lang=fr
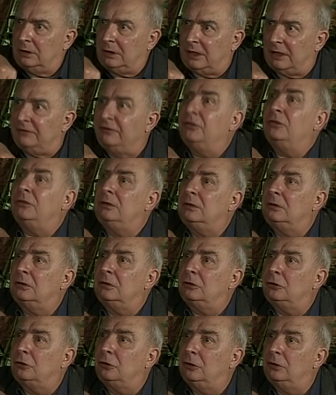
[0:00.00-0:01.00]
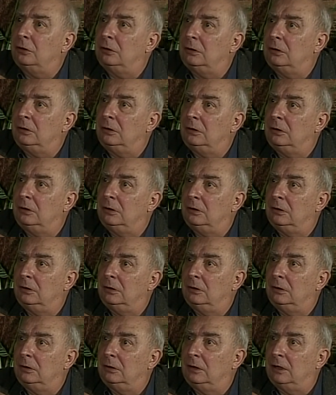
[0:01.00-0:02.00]
avant que,
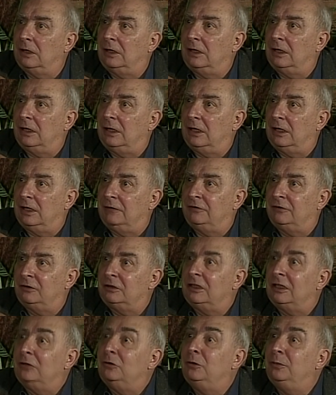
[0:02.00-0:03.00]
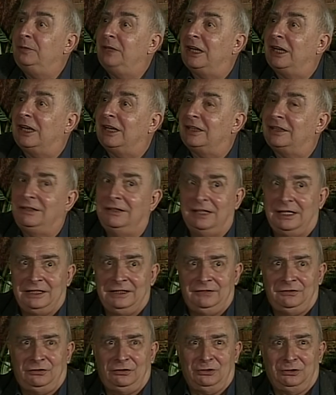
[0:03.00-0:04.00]
le, avant que la lumière
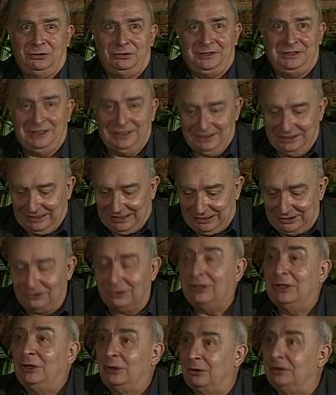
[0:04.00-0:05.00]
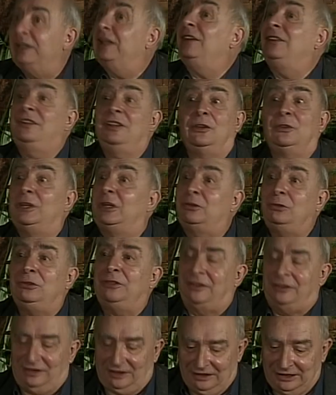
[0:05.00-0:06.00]
arrive sur lui. Alors, on a, on a
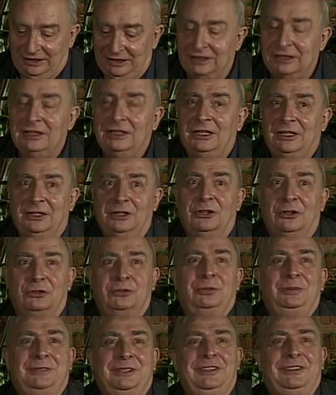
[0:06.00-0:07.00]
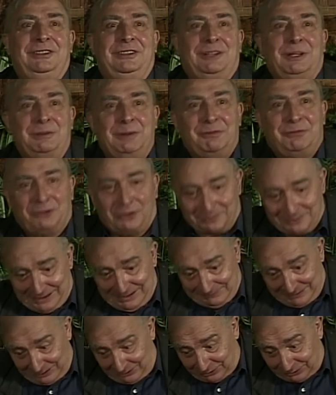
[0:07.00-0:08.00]
tout essayé. Hein. Alors, dit, c'est quand même
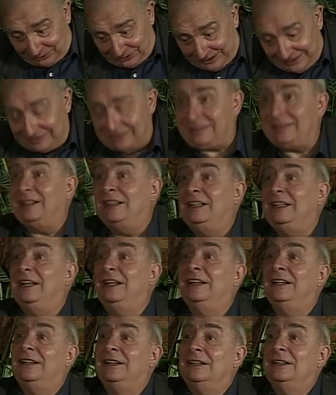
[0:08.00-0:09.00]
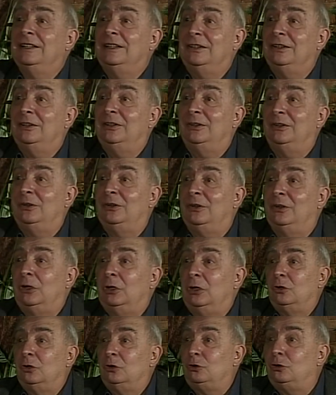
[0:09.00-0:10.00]
formidable. Alors, on a essayé euh,
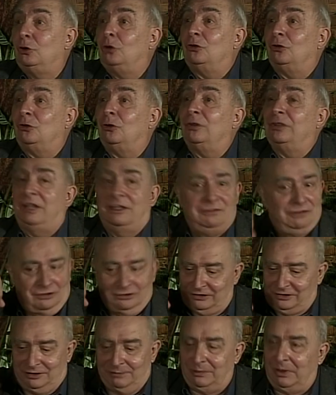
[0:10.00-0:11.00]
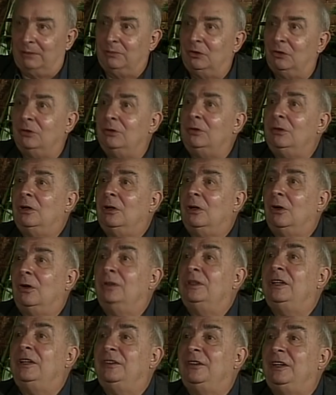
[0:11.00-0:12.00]
deux secondes avant, c'est pas bon.
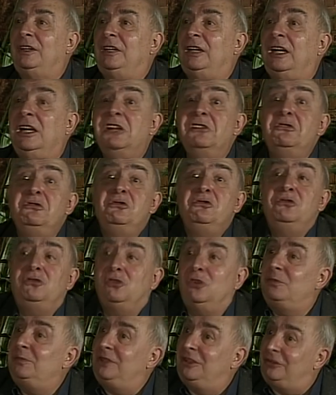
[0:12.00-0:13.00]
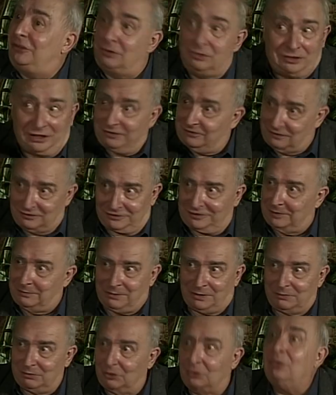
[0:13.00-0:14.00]
On a essayé une demi-seconde avant, c'est
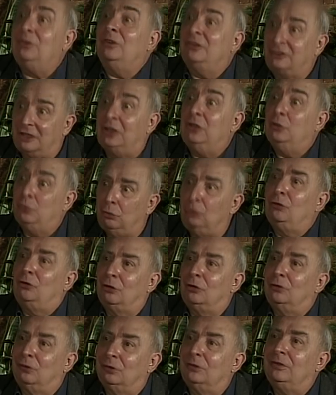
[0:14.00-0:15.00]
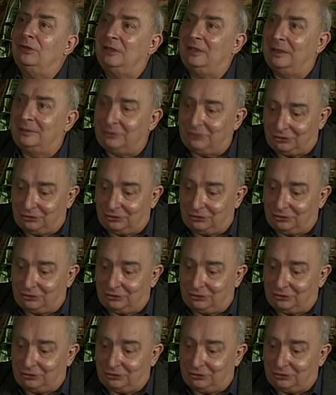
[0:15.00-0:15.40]
pas bon. C'est une seconde, c'est...